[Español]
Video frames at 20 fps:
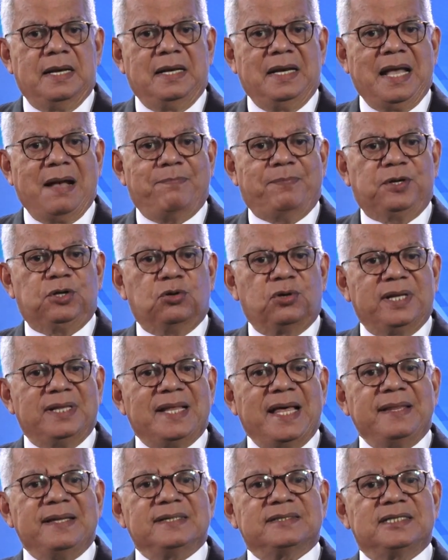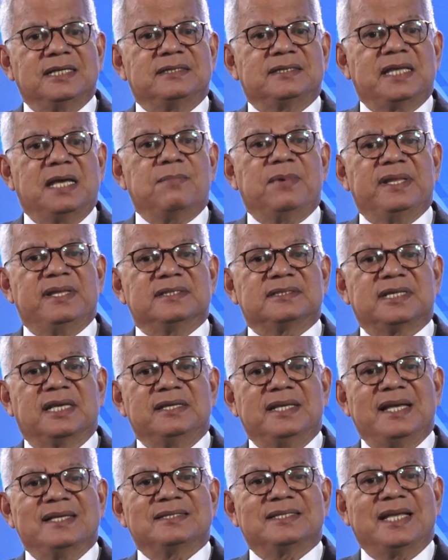La prioridad del sistema de
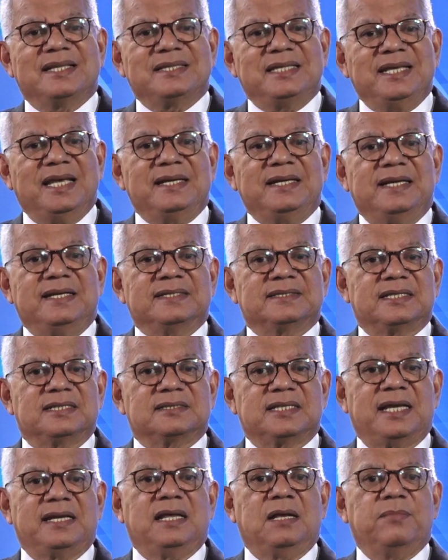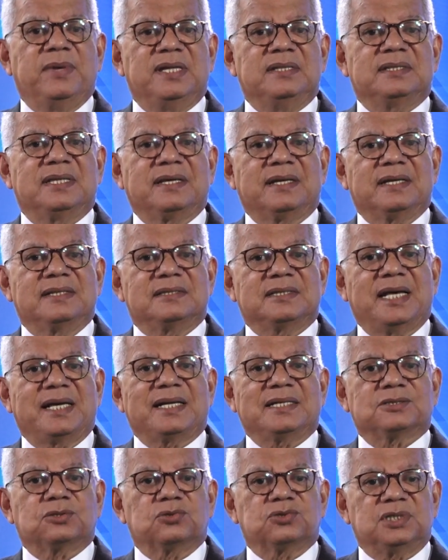enseñanza tiene necesariamente que
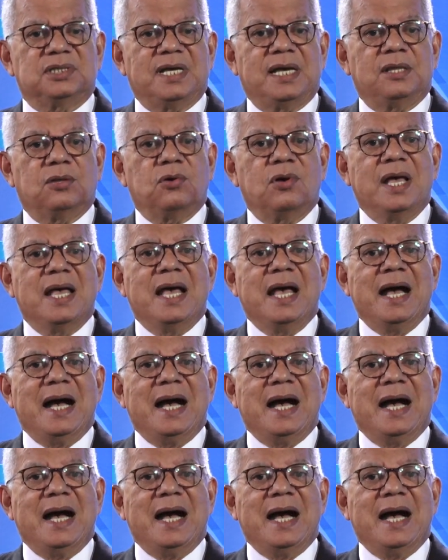estar asociado